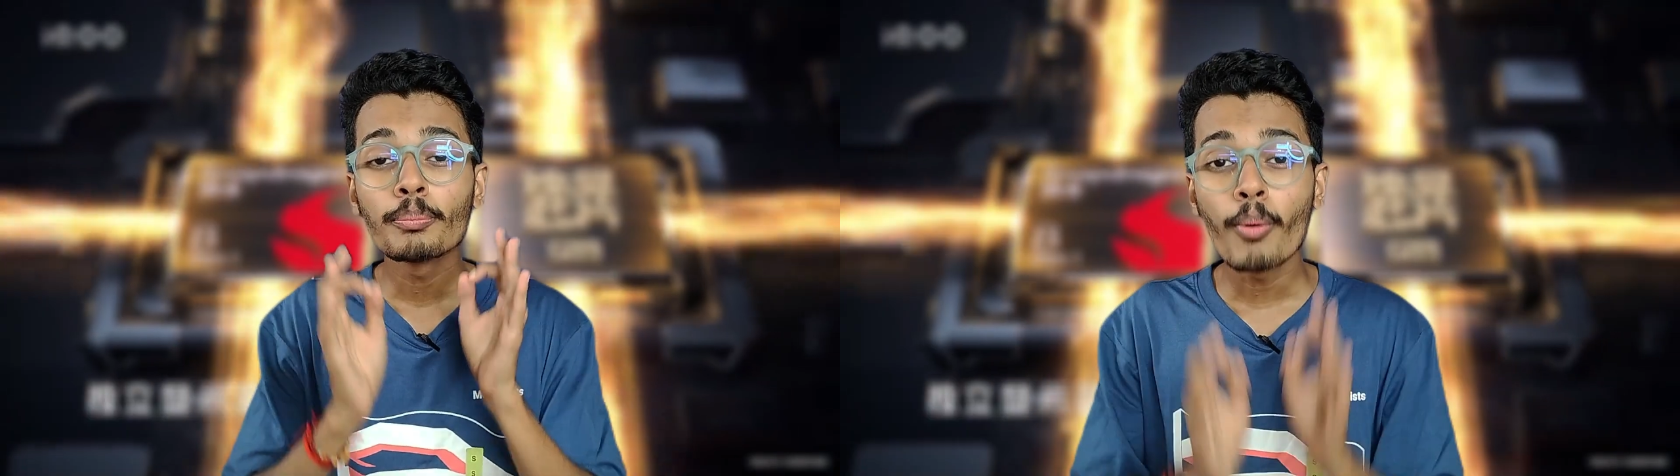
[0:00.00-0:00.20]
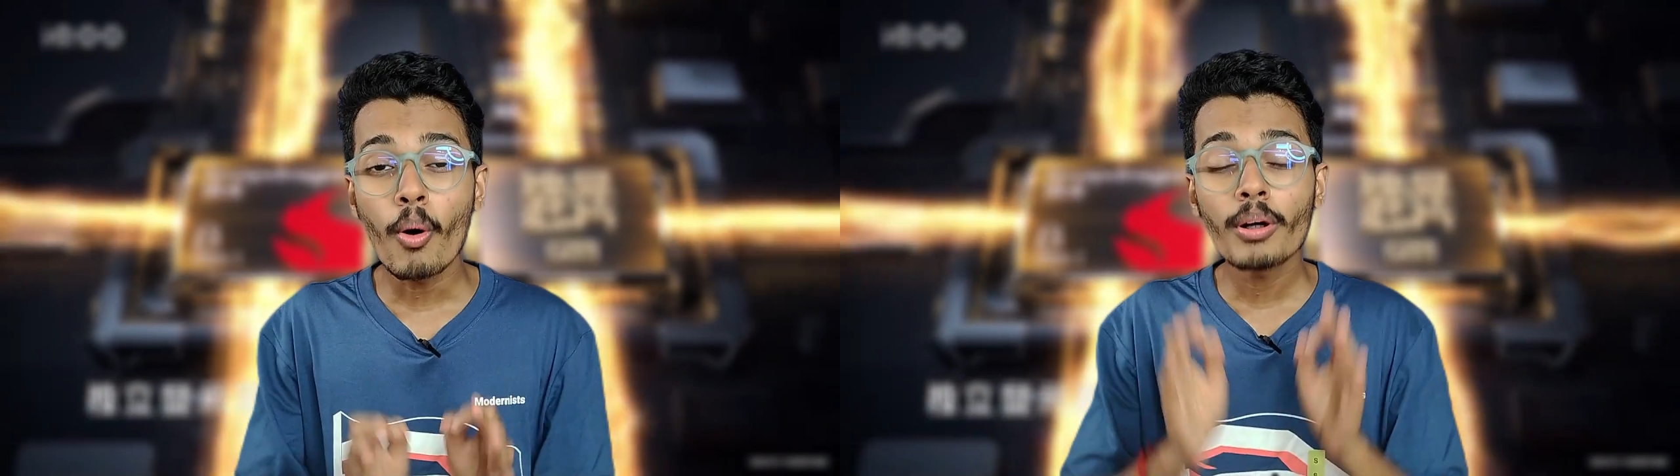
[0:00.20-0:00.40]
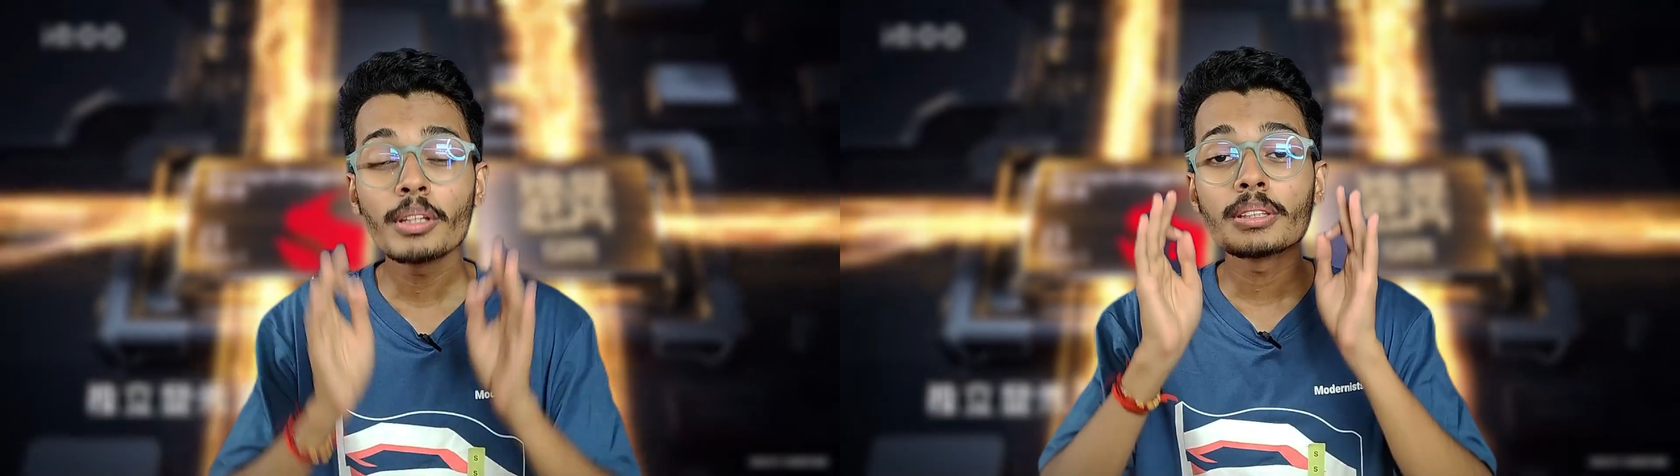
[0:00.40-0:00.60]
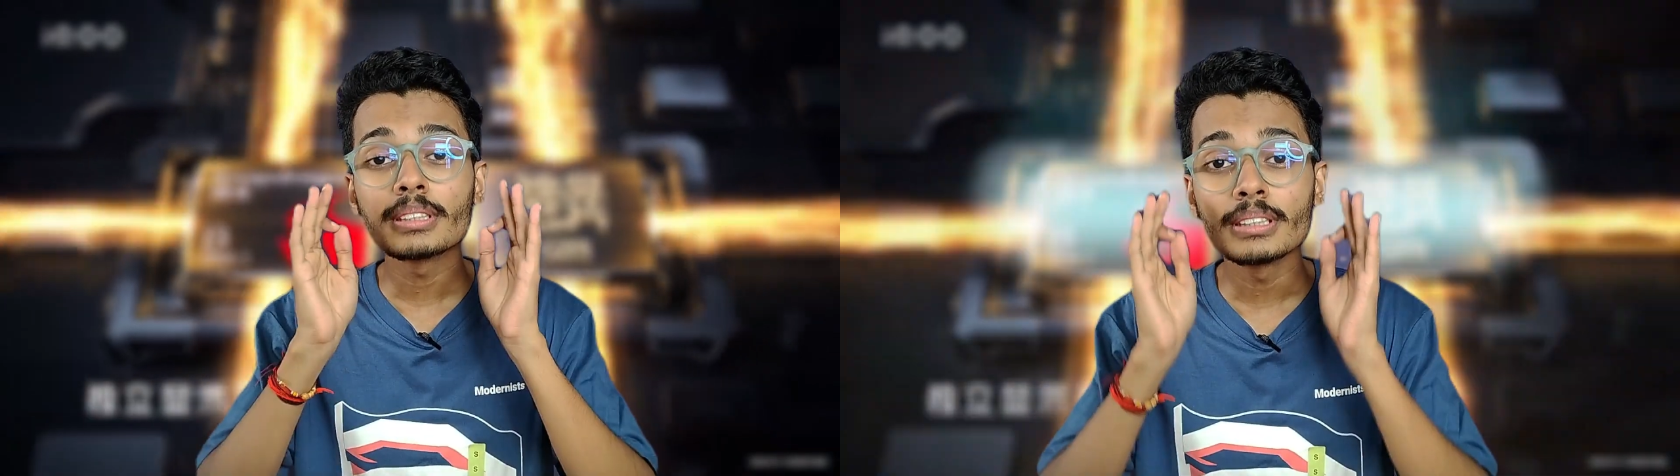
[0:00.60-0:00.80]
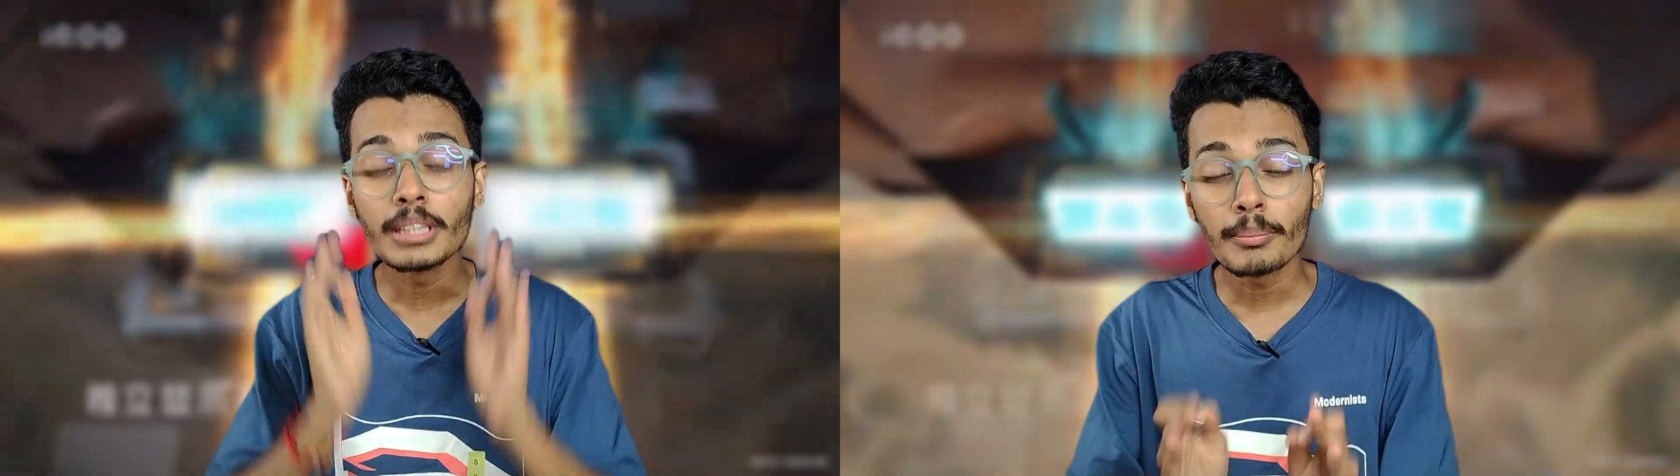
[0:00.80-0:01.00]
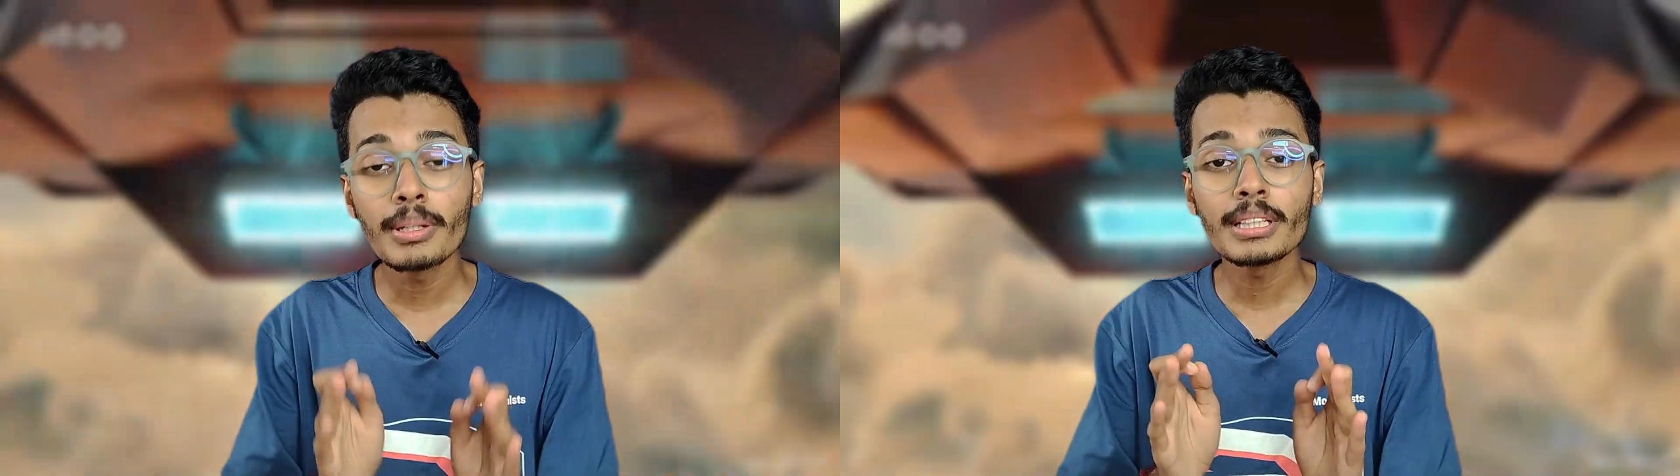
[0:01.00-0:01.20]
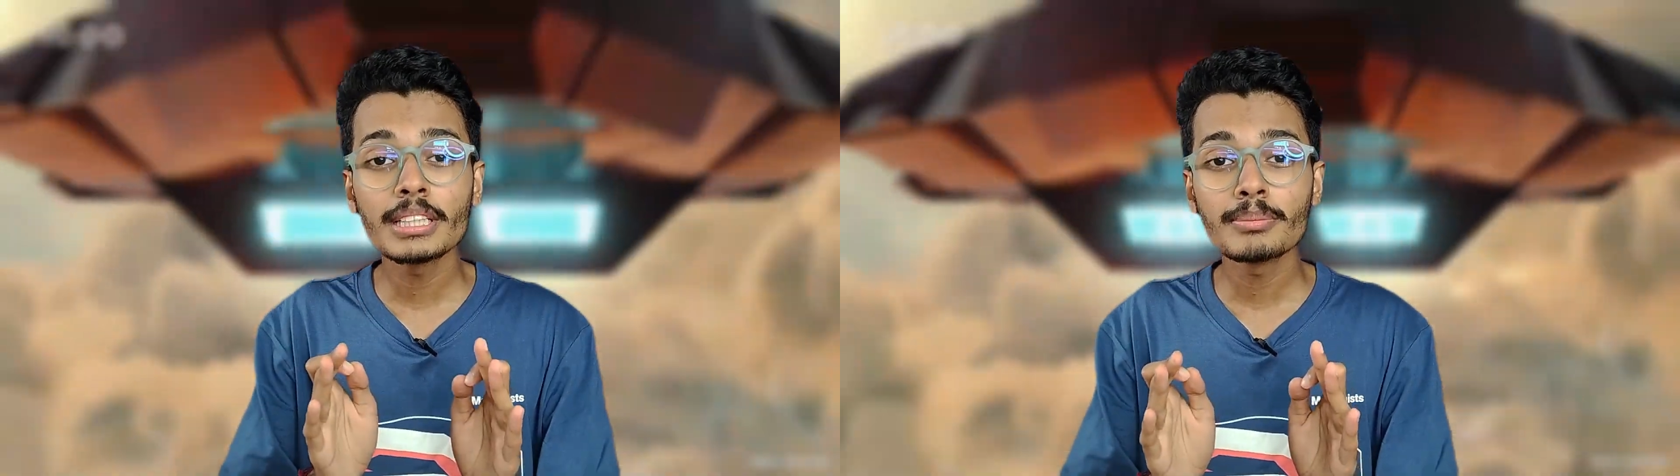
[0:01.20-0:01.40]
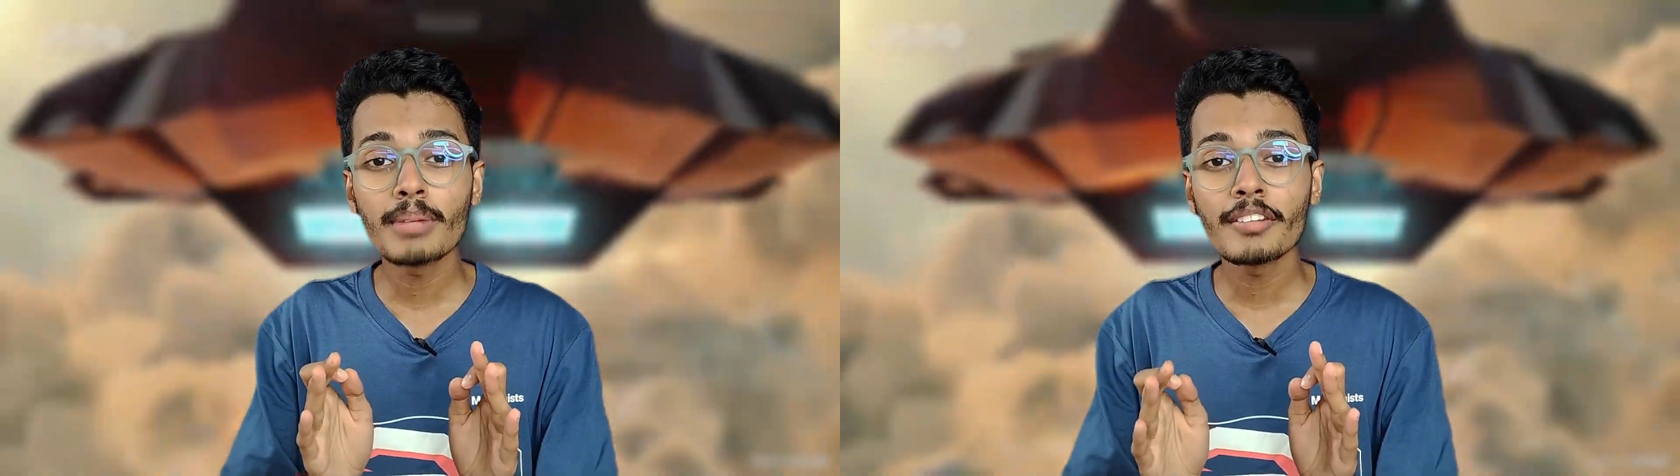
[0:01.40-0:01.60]
जो बहुत
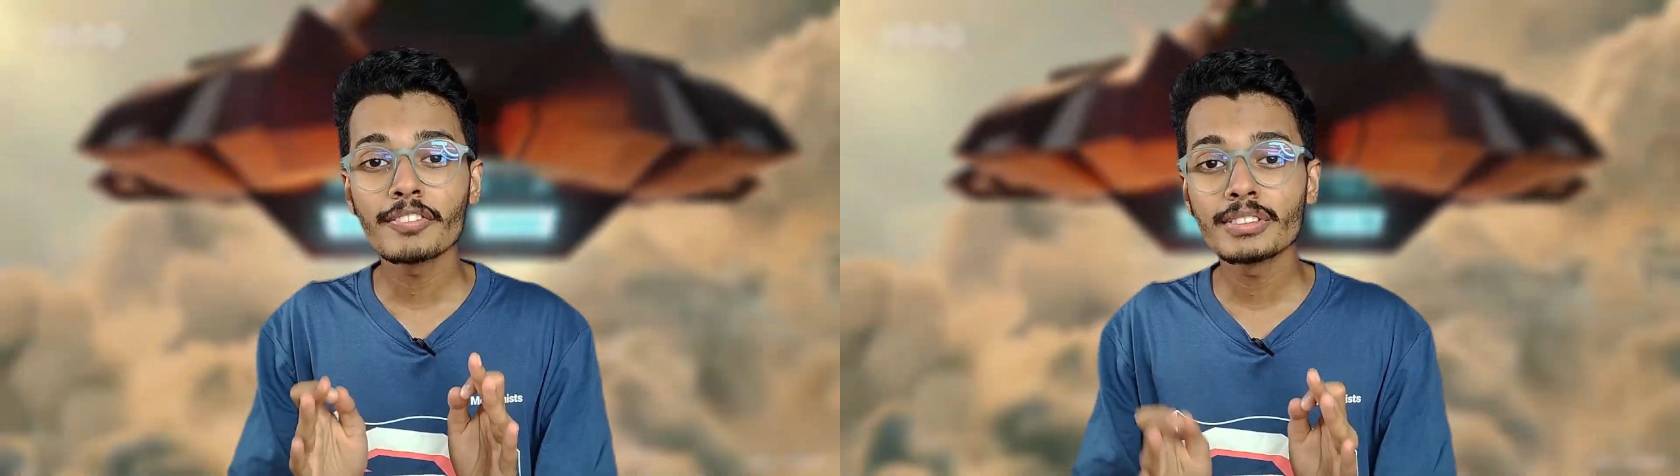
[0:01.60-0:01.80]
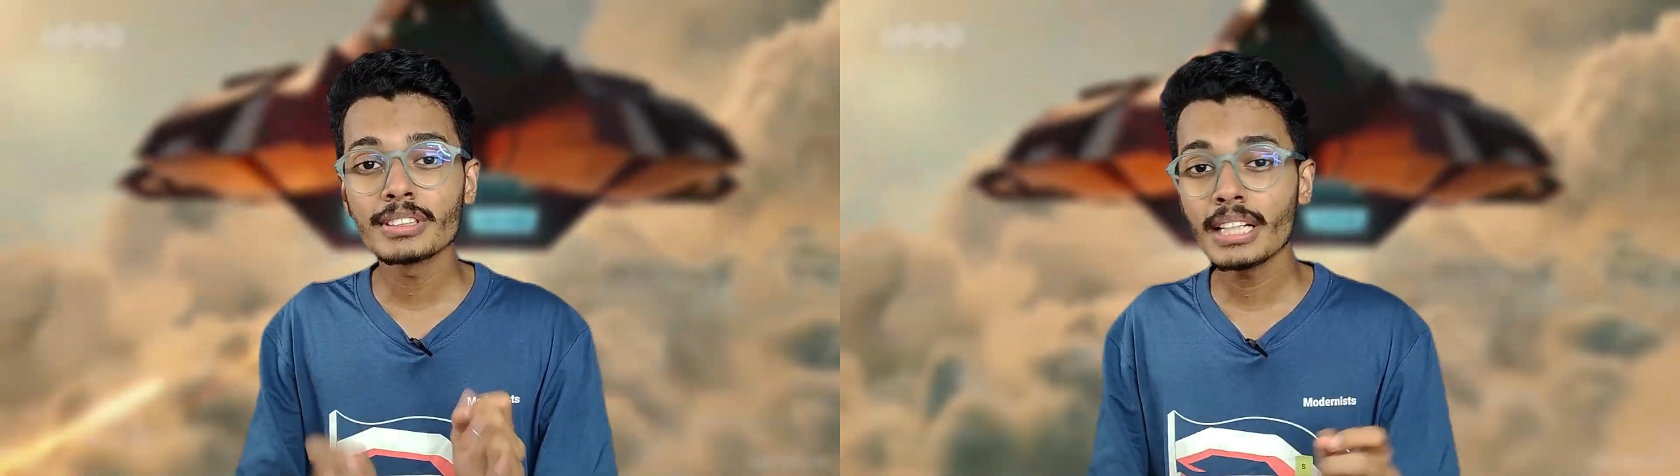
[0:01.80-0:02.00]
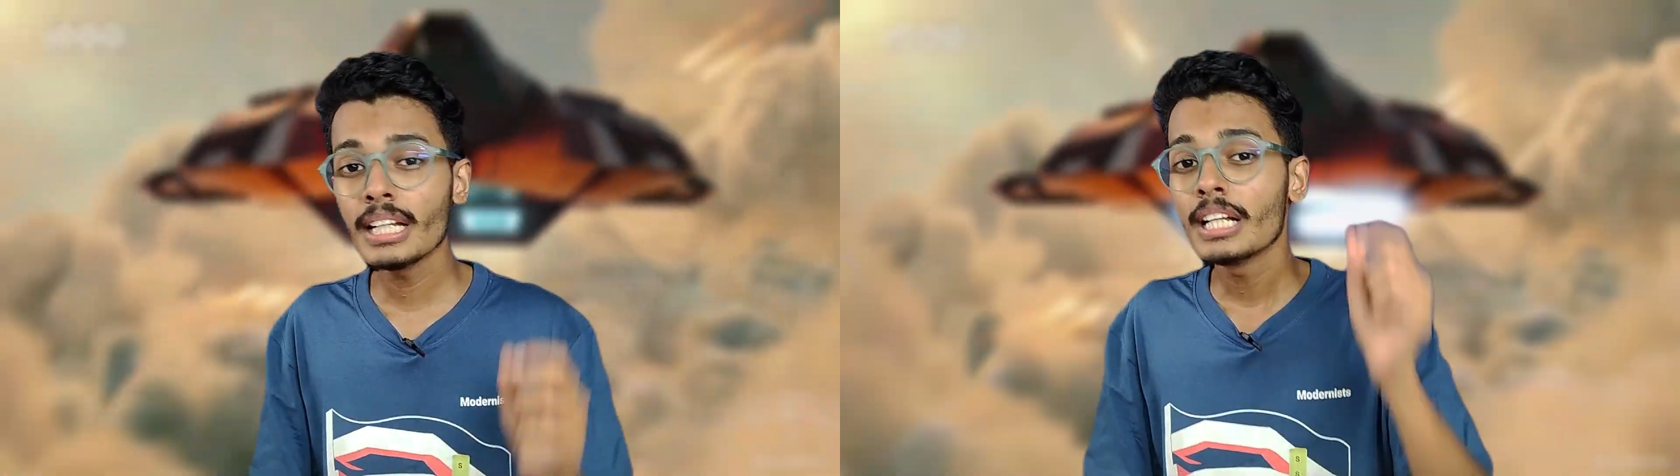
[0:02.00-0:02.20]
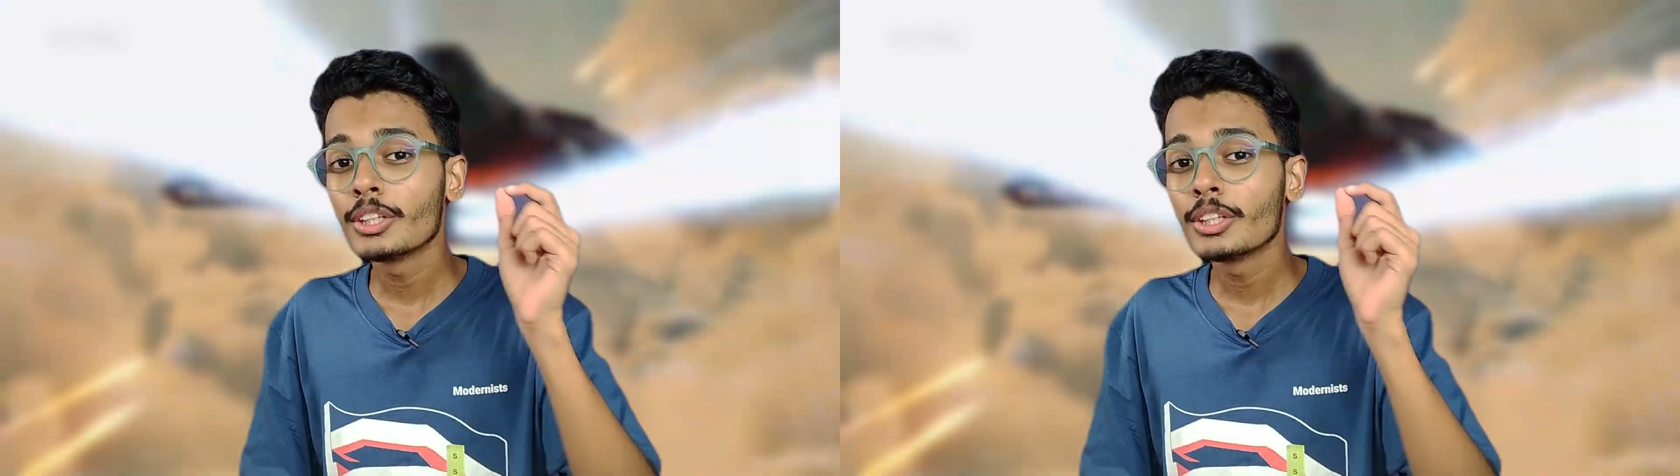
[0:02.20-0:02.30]
ज़बरदस्त स्मार्टफोन है